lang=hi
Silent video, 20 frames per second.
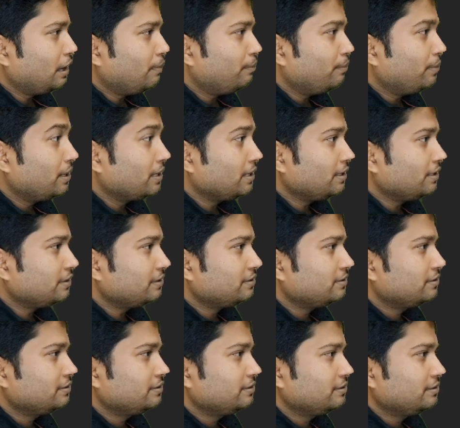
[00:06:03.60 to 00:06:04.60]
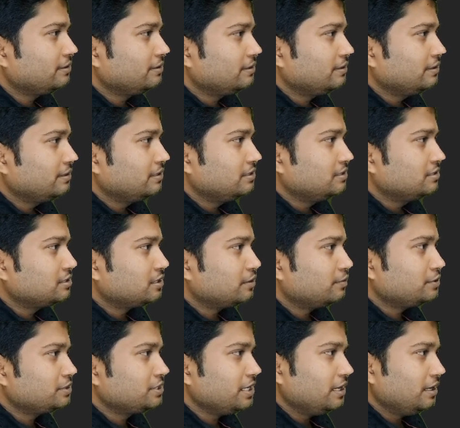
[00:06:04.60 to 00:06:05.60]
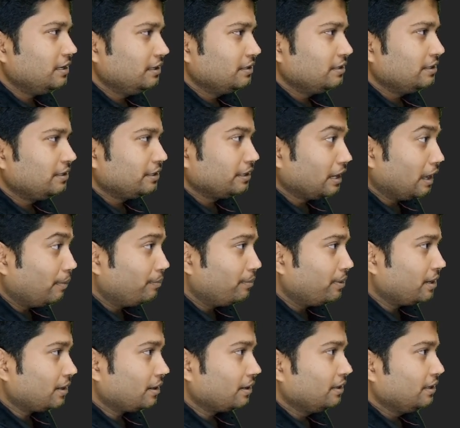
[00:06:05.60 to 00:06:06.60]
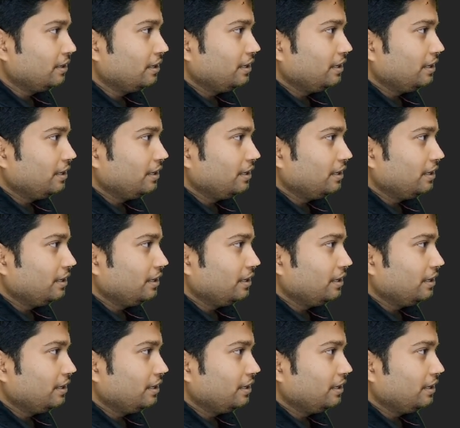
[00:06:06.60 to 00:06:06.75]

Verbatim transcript: नंबर है समझ गया नंबर